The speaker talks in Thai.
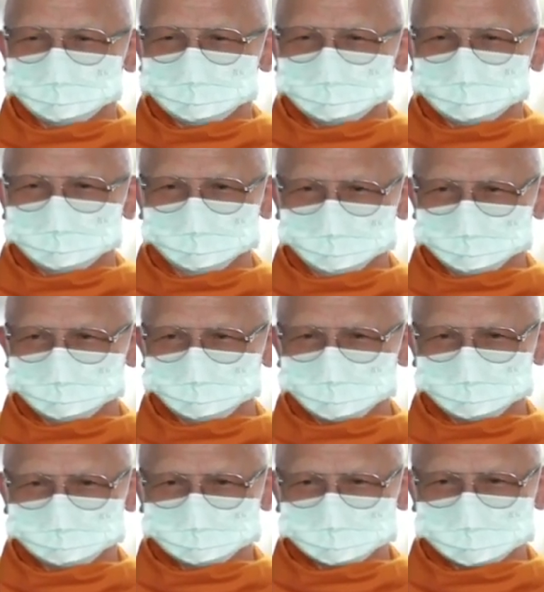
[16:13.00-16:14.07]
เห็นความ
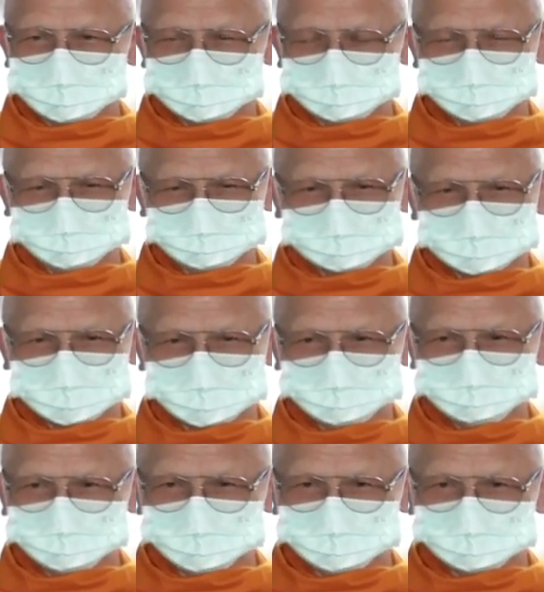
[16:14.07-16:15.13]
แก่เจ็บตายเป็
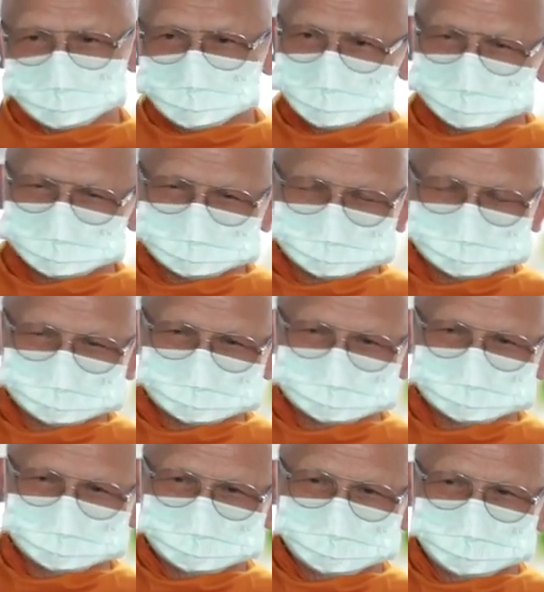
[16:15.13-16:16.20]
นทุกข์
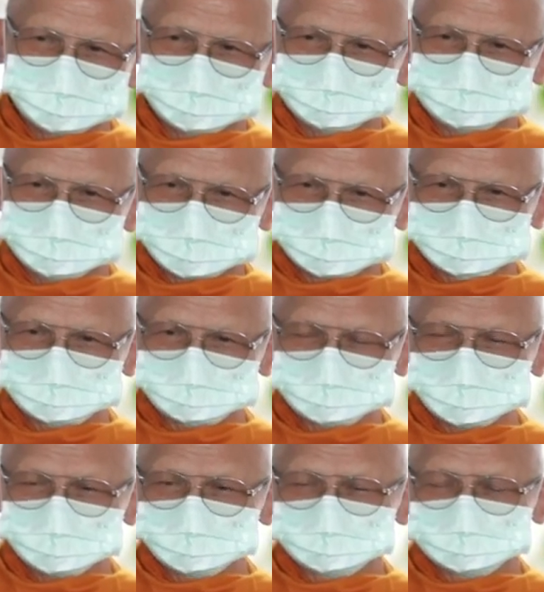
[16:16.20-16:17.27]
อยากจะพ้น
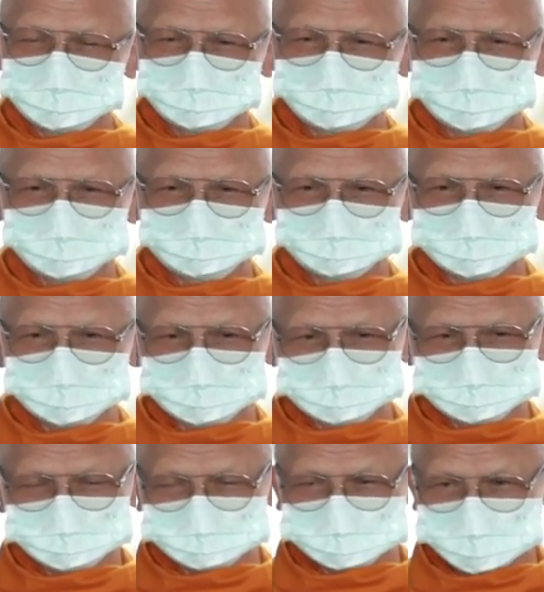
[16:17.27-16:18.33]
จากความแก่เจ็บ
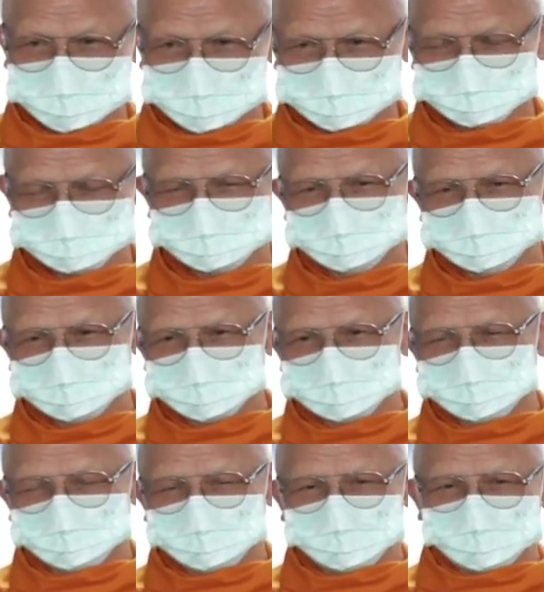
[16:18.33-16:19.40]
ตาย
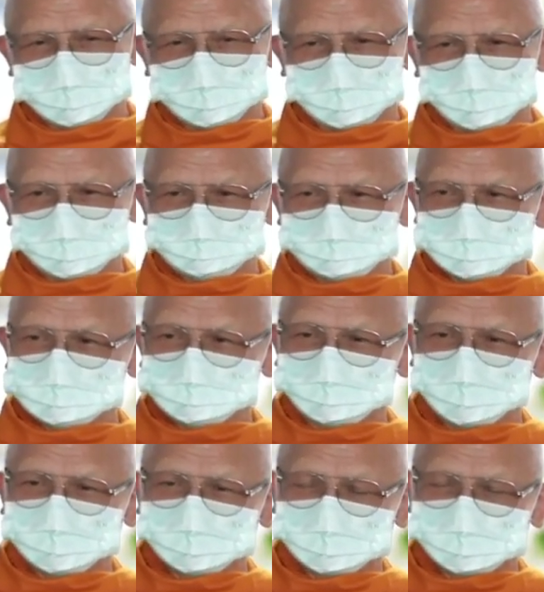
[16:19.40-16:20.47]
ออกไปแสวง
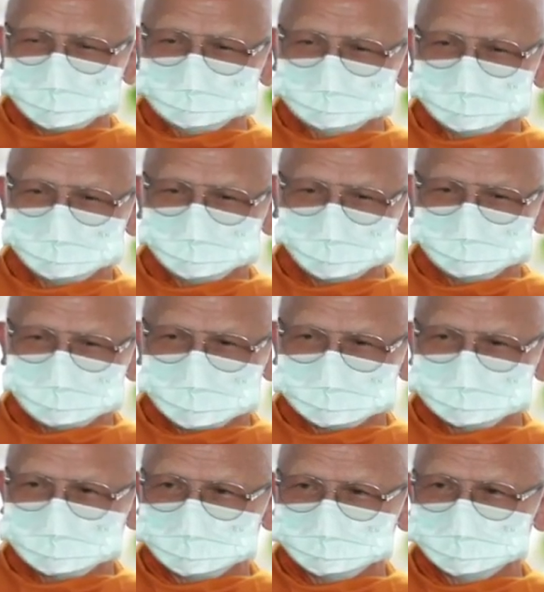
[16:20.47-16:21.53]
หาจากครูบาอาจา
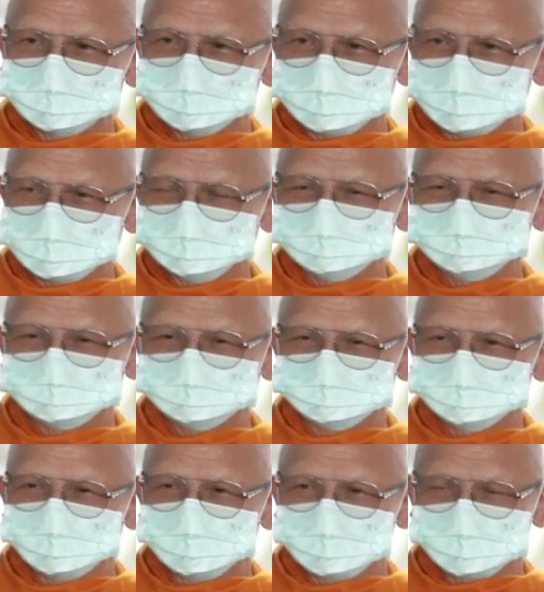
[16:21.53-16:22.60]
รย์ทั้งหลาย
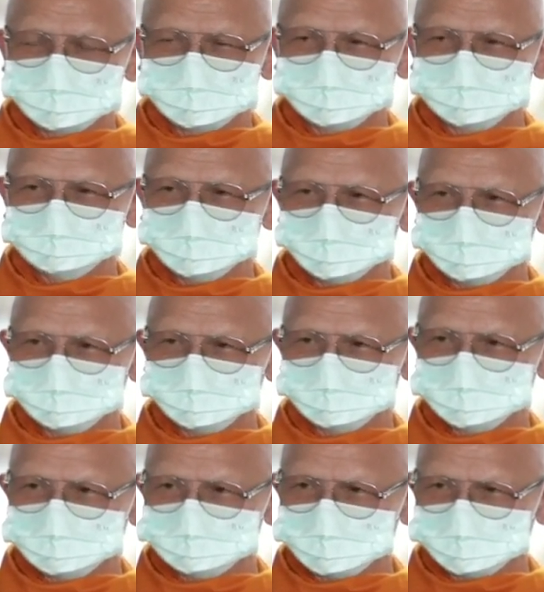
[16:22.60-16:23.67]
อาลาได้บทริกาด
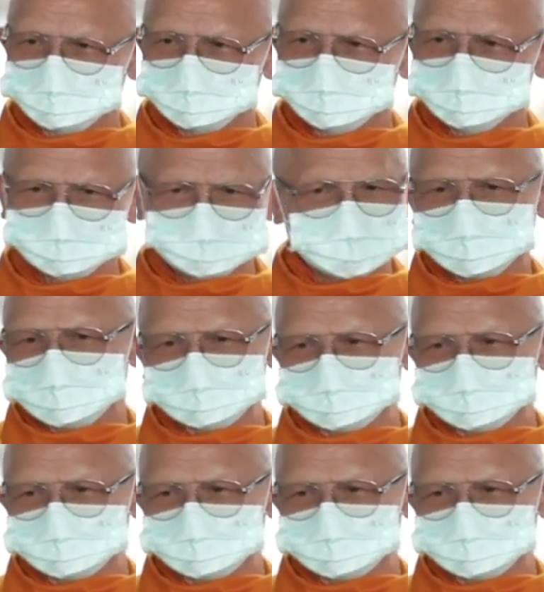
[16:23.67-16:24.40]
บทก็ไม่ให้คำต